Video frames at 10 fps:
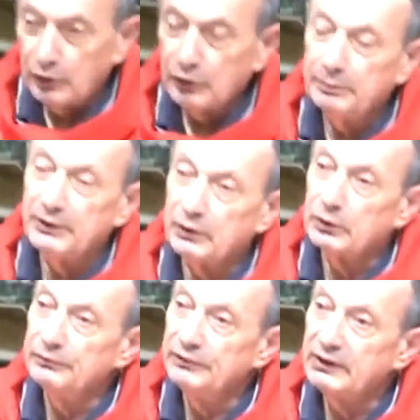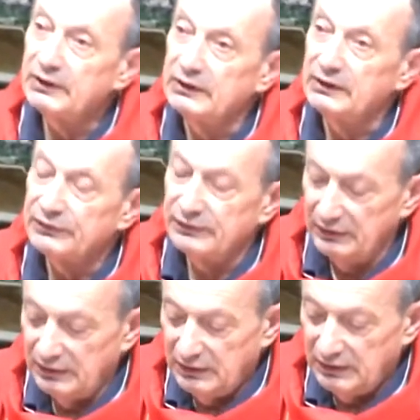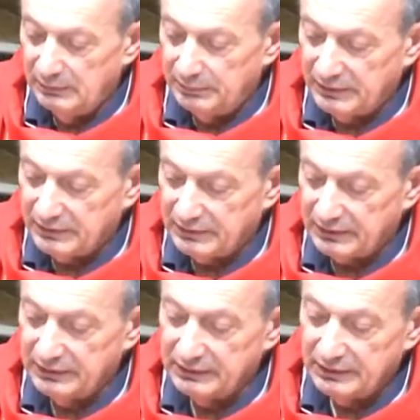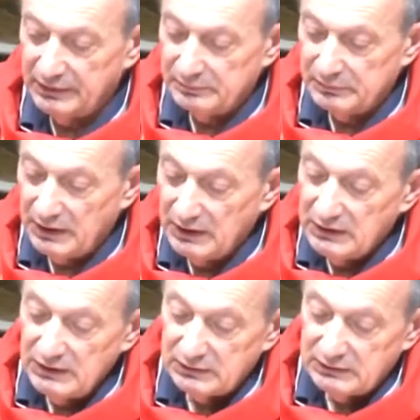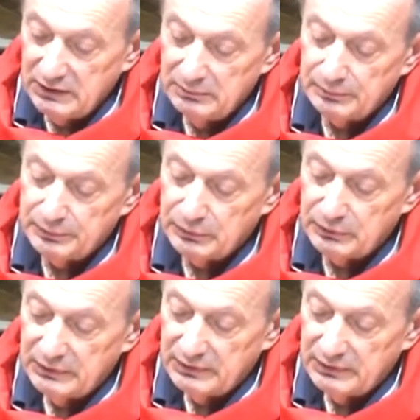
per convertirsi e per credere. Il tempo